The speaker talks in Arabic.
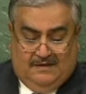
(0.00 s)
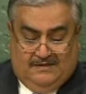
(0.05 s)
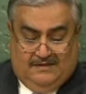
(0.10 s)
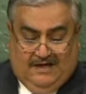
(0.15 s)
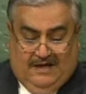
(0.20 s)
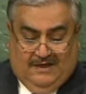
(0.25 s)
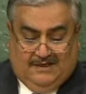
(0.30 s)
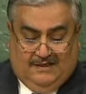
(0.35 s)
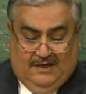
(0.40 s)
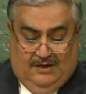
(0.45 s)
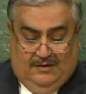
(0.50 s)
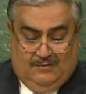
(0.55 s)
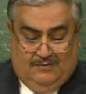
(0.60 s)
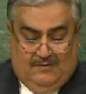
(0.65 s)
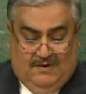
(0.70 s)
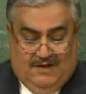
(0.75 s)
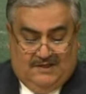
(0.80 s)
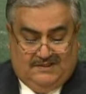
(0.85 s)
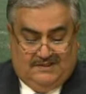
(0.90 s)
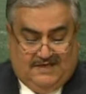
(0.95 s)
تحت
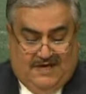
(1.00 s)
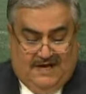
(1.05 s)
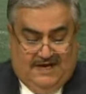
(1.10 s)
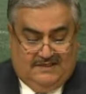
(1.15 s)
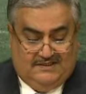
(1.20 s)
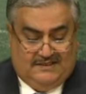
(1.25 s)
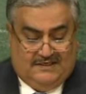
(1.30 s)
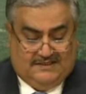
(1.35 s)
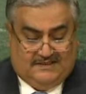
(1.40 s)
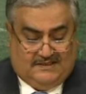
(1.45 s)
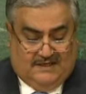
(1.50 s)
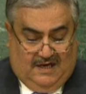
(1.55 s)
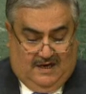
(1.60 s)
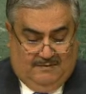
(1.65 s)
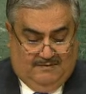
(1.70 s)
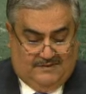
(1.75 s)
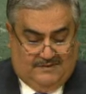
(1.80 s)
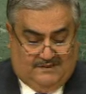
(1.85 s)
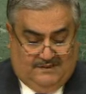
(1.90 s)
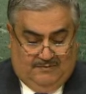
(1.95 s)
عنوان جائزة
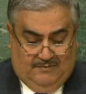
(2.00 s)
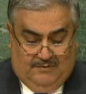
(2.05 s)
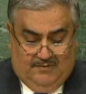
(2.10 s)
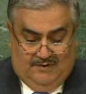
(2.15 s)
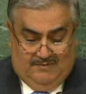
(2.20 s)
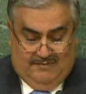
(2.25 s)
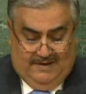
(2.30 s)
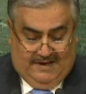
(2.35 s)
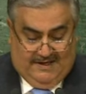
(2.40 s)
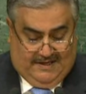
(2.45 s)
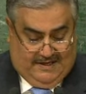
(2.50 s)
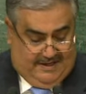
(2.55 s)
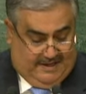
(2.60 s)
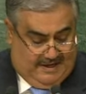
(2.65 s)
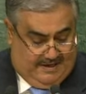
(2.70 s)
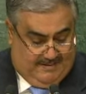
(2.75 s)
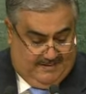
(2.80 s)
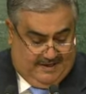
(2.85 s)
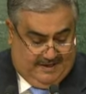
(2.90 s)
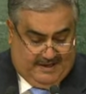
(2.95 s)
صاحب السمو الملكي
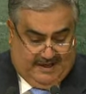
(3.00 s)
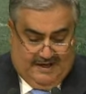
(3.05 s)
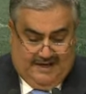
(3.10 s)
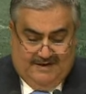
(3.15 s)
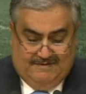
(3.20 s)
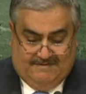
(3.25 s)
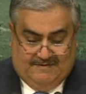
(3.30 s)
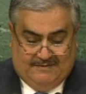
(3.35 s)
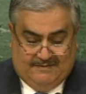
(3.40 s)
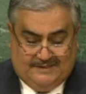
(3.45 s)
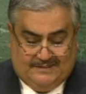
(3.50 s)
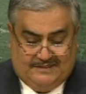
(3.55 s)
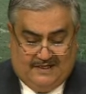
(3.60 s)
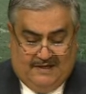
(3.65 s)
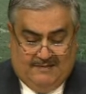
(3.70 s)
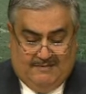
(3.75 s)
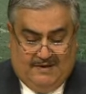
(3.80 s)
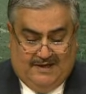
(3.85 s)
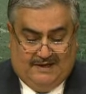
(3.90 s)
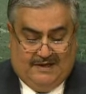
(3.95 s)
الأمير خليفة بن
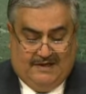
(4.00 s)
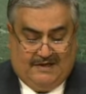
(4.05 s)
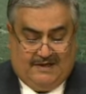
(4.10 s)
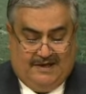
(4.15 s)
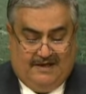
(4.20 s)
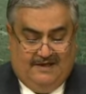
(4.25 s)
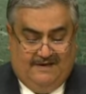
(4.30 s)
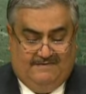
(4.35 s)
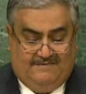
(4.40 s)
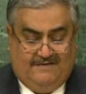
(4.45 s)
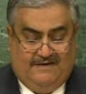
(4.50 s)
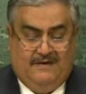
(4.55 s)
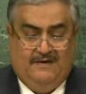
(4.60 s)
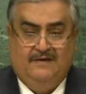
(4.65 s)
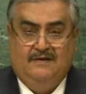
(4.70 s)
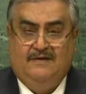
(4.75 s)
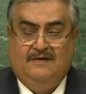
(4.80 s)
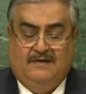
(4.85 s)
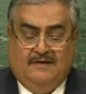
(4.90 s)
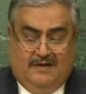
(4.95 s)
سلمان الخليفة
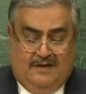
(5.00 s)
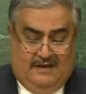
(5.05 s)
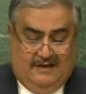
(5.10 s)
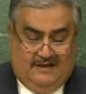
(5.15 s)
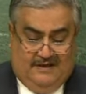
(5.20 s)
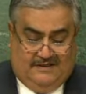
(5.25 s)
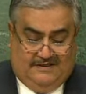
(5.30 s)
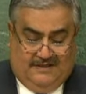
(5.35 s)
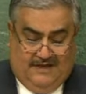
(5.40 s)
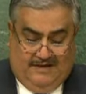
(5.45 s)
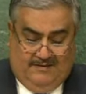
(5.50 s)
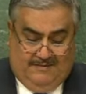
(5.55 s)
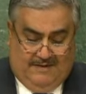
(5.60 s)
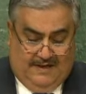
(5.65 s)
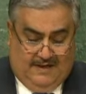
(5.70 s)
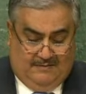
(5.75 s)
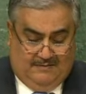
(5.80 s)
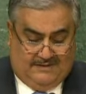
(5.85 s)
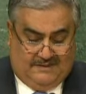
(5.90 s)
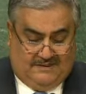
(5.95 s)

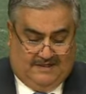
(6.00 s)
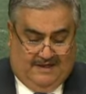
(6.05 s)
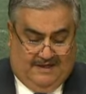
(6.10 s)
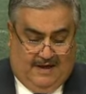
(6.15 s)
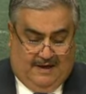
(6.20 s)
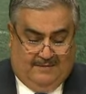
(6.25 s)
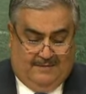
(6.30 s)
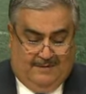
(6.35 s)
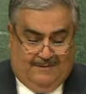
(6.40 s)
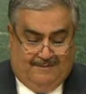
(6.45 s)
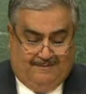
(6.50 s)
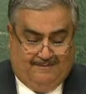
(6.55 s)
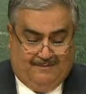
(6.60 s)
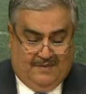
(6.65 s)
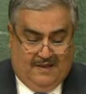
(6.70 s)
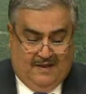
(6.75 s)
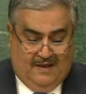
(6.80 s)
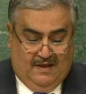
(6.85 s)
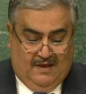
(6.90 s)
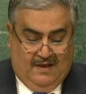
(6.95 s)
للتنمية المستدامة
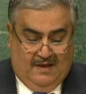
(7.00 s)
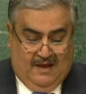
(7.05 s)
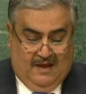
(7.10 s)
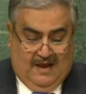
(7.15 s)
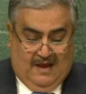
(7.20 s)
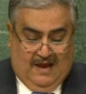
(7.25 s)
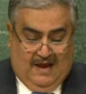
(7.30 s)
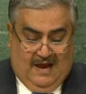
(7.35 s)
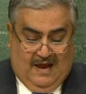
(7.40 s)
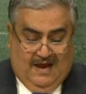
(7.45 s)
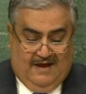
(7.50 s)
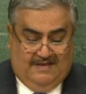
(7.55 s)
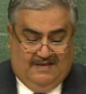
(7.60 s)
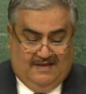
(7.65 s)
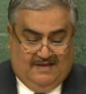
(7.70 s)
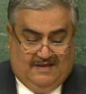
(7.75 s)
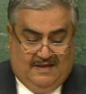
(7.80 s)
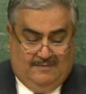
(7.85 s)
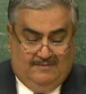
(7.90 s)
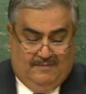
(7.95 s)
حيث
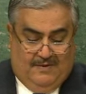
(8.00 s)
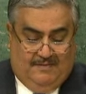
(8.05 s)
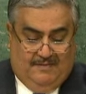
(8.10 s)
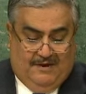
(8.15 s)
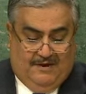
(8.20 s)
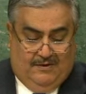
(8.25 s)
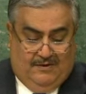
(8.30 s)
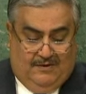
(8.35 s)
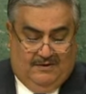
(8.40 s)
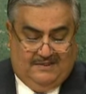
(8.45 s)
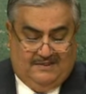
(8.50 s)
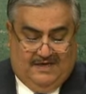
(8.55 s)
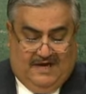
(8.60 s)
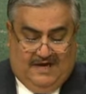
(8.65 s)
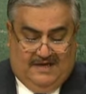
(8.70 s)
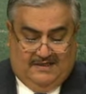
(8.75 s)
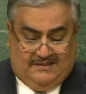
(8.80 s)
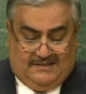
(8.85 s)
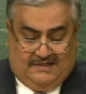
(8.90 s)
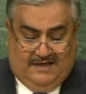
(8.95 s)
تم منح
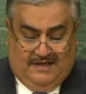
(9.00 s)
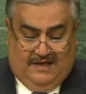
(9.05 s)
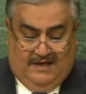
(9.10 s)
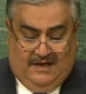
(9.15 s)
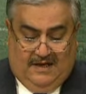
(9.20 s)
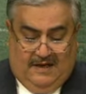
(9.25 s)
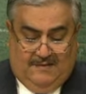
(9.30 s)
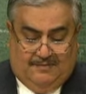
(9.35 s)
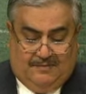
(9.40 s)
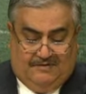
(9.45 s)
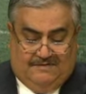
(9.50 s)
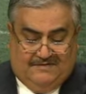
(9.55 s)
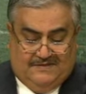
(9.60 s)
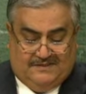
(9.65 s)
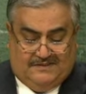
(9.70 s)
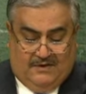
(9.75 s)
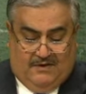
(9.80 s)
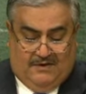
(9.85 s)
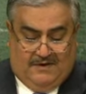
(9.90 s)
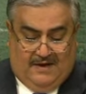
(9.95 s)
الجائزة إلى
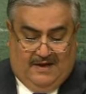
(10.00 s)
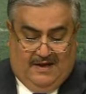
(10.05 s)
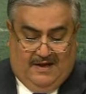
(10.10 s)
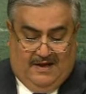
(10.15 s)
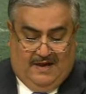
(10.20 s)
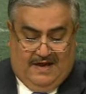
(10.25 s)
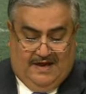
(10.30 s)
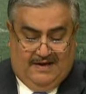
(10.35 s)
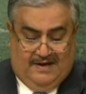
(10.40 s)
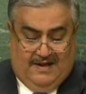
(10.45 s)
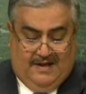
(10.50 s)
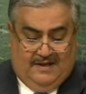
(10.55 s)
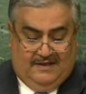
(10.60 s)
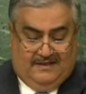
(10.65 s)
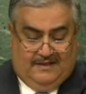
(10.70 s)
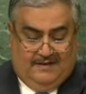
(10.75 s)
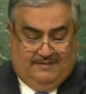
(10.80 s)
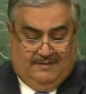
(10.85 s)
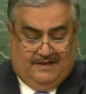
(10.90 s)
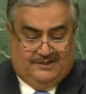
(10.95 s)
البروفيسورة أنا
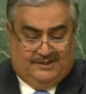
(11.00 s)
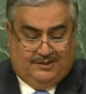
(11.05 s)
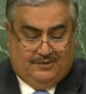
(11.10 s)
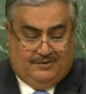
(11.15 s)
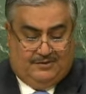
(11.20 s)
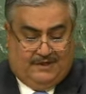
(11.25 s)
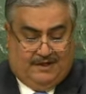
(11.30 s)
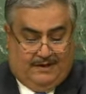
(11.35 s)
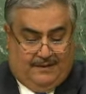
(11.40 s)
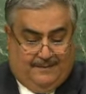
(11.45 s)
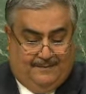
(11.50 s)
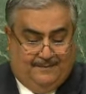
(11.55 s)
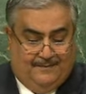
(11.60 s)
تيباجوكا